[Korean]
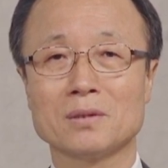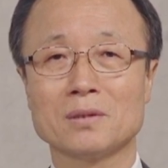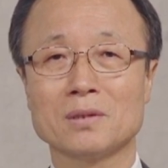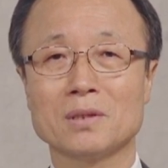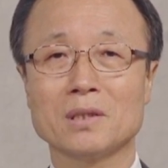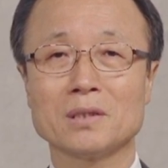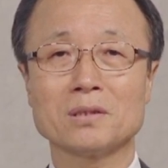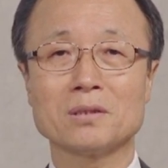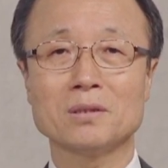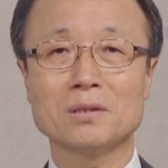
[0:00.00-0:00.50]

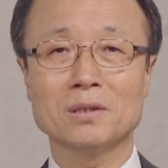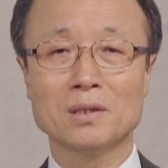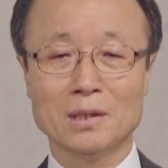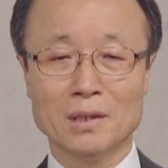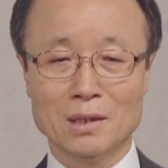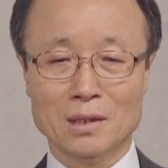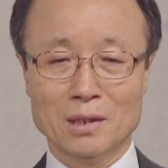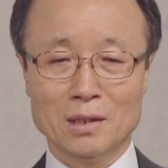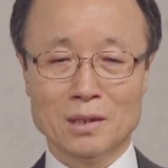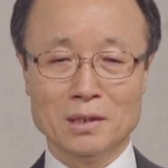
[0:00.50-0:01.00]
그래서
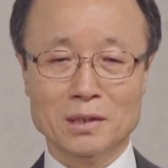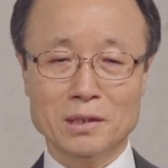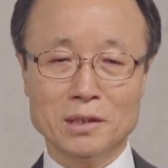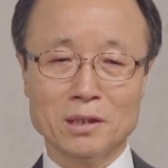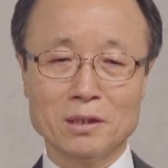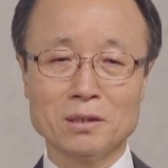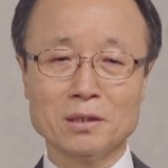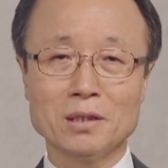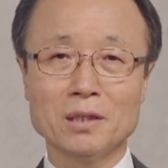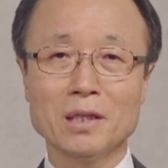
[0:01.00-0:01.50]
이
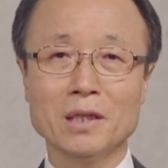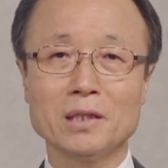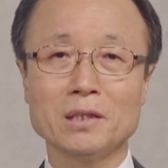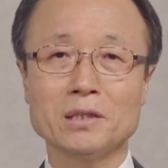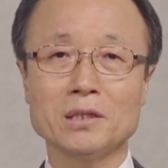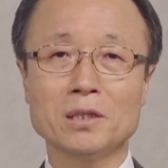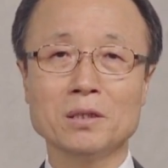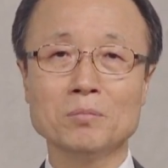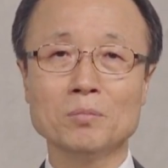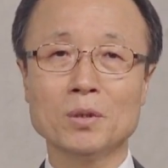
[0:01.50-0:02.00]
형경의
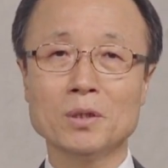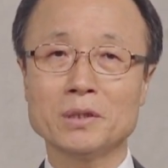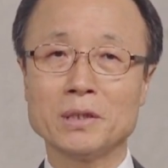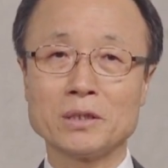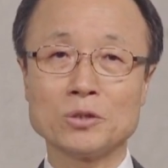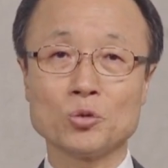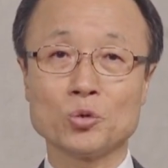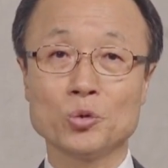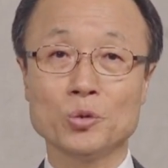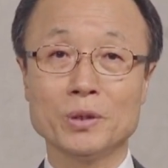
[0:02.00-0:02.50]
형벌
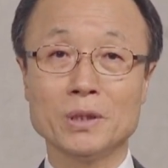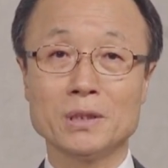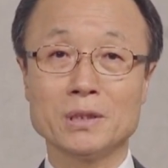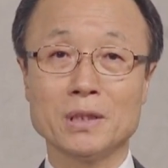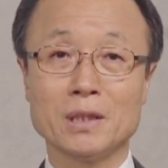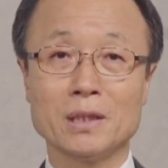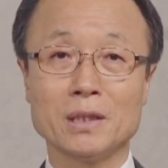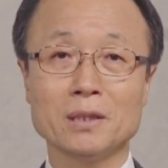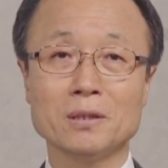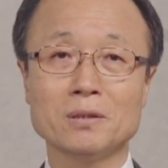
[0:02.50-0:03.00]
대속교리
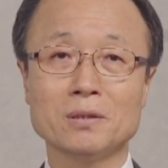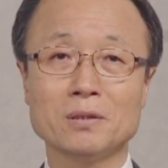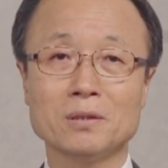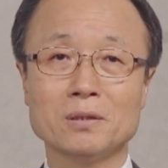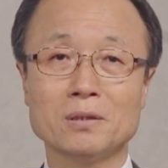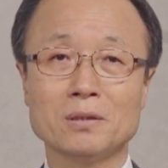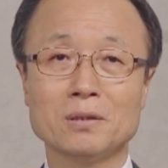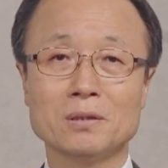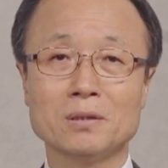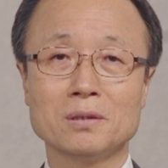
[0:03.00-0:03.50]
있잖아요.
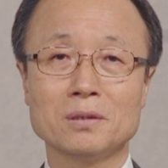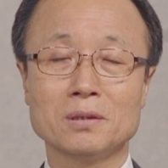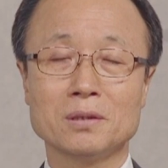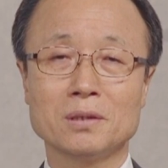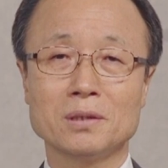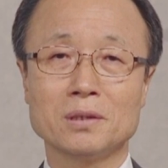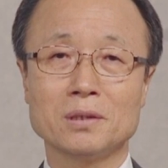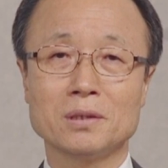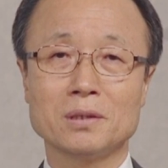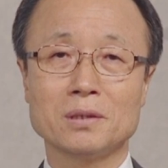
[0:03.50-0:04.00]

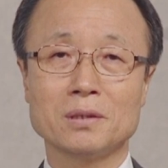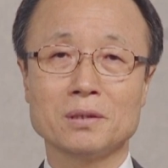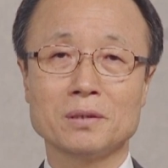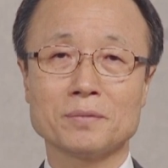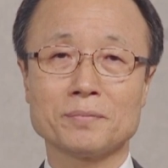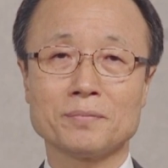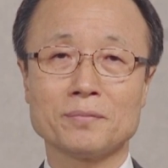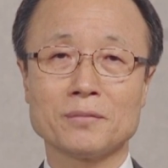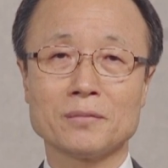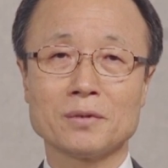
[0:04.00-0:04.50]
예.
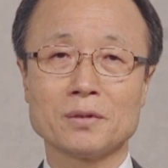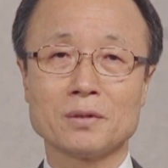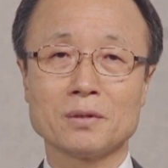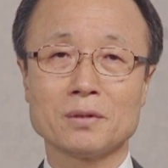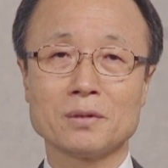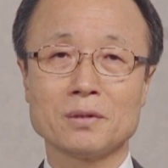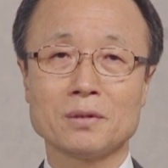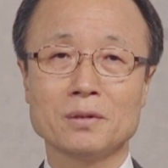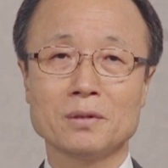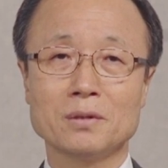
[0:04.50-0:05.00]

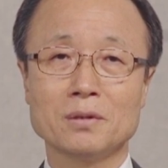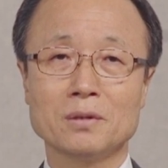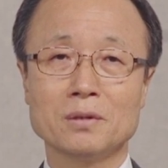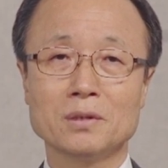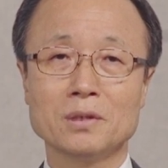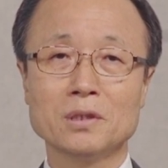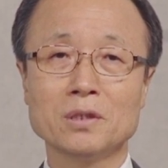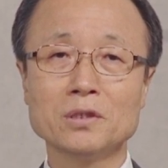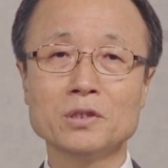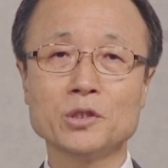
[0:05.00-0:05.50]

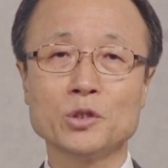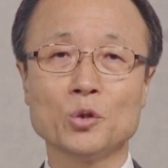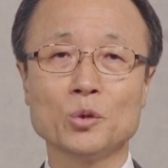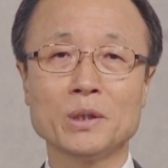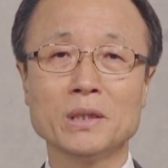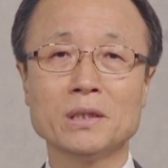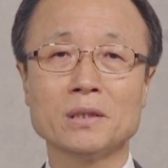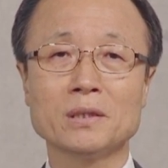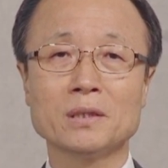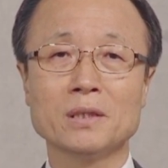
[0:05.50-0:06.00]
이런
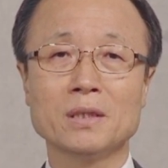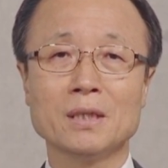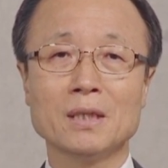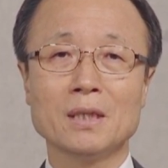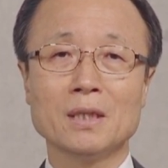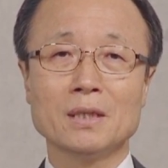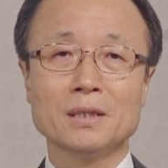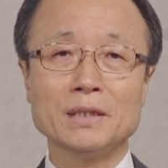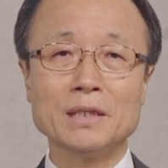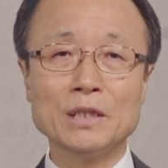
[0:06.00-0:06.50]
교리는
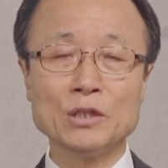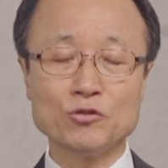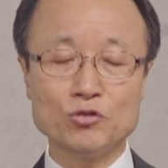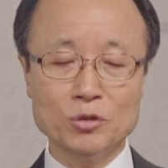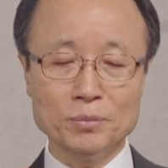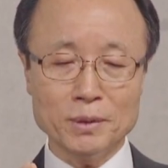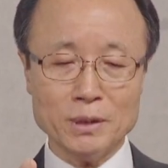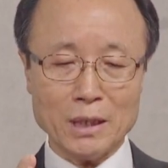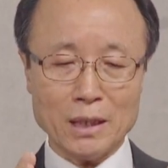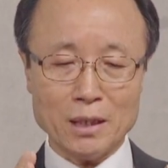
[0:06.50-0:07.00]

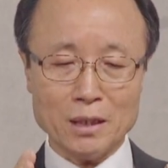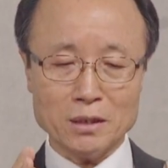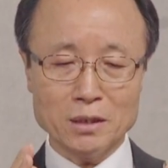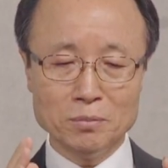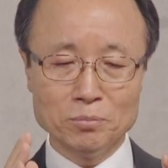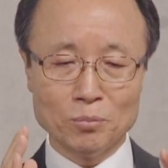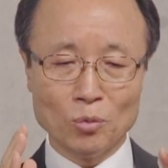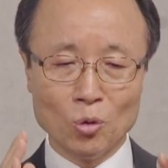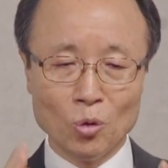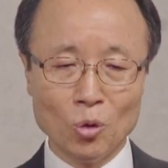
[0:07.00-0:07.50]
예수님이
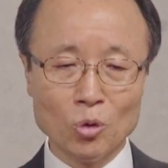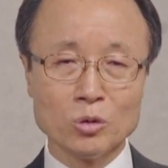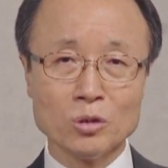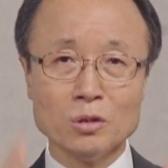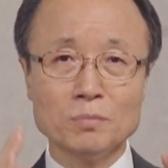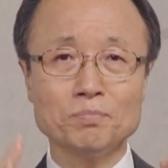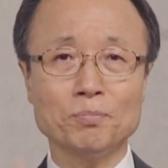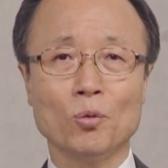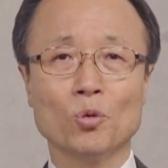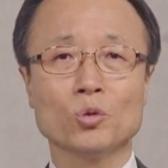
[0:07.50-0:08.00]
당하신
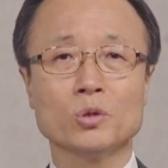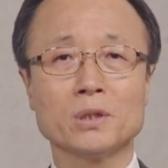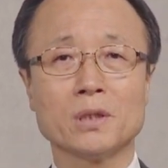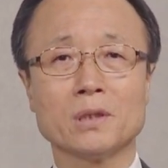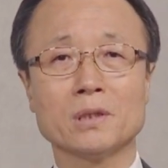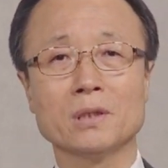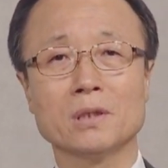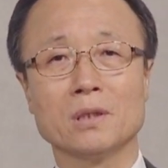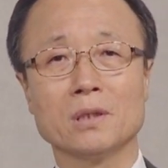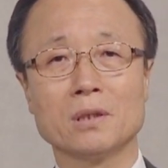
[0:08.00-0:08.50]
모든
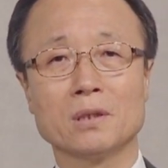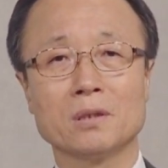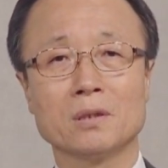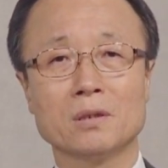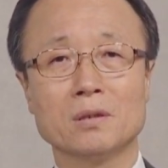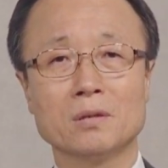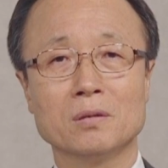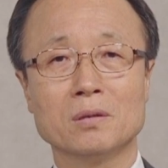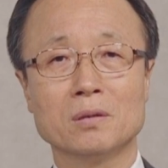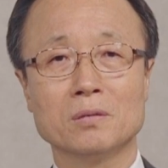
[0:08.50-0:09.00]
폭력을
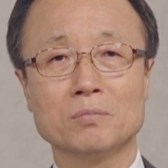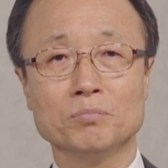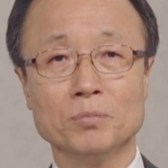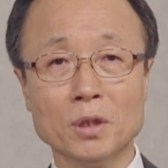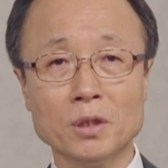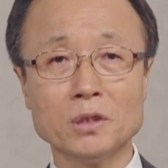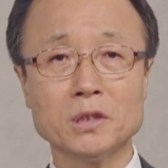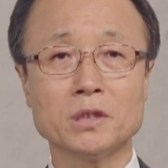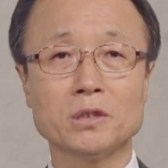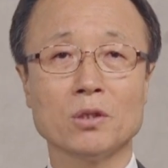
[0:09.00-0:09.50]

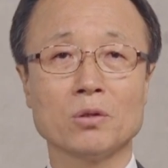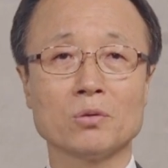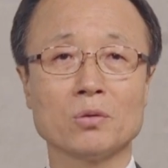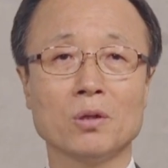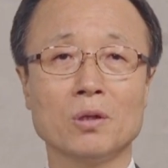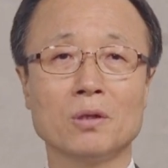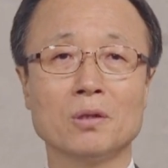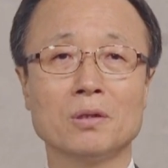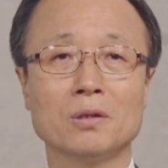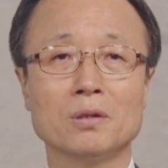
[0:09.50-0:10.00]

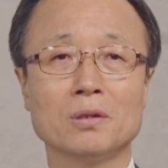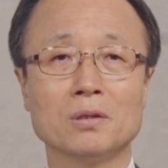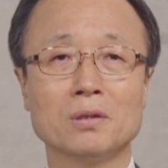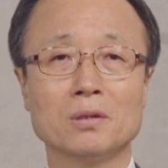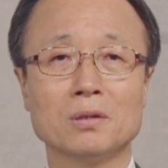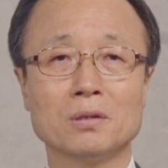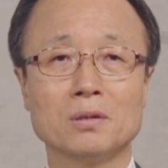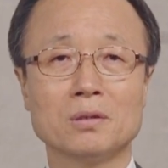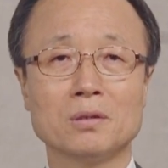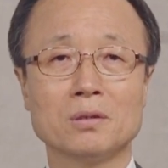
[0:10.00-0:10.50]
명시적으로
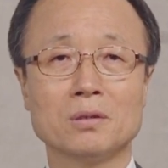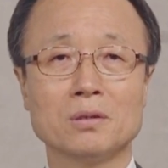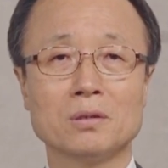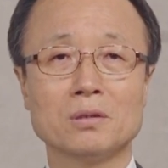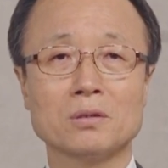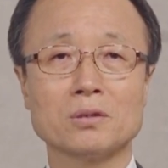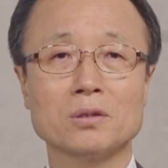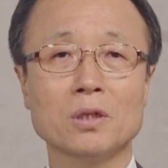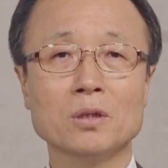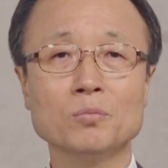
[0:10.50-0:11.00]

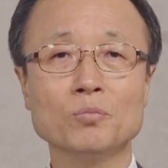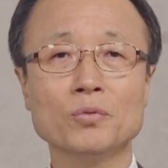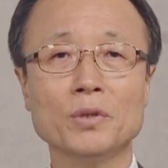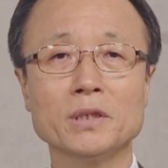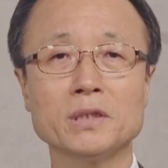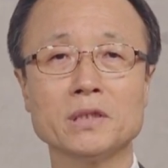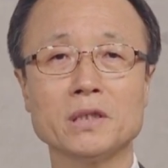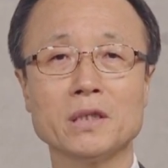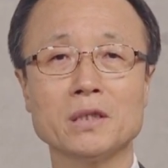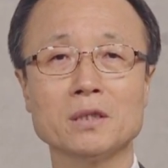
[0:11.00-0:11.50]

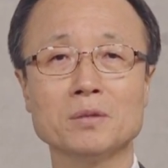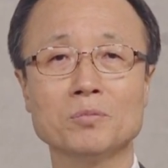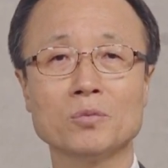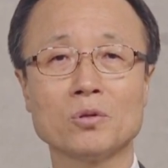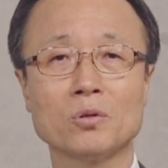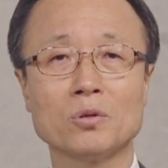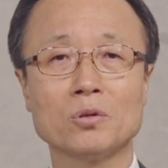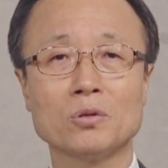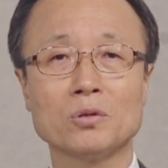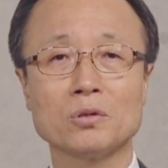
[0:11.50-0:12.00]
성부의
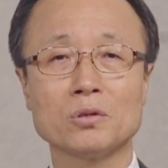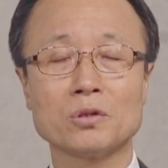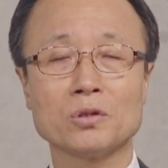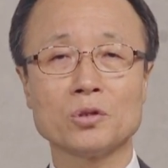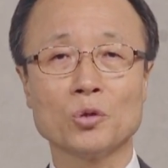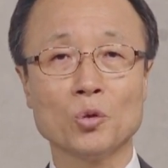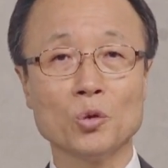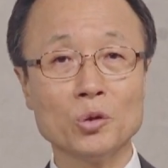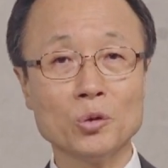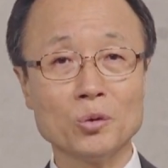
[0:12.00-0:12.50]
책임으로
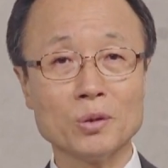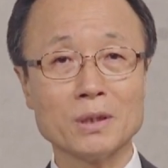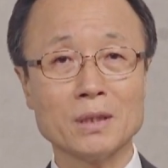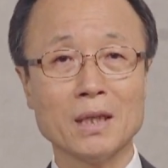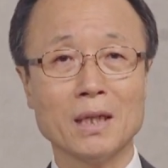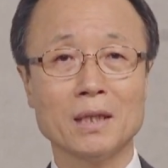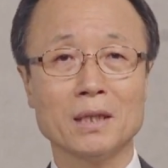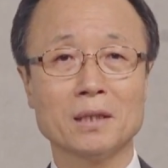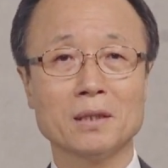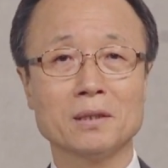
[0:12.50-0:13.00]
돌리고
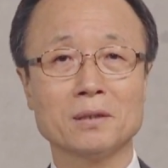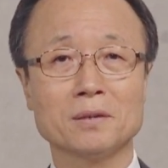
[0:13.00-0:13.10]
있다.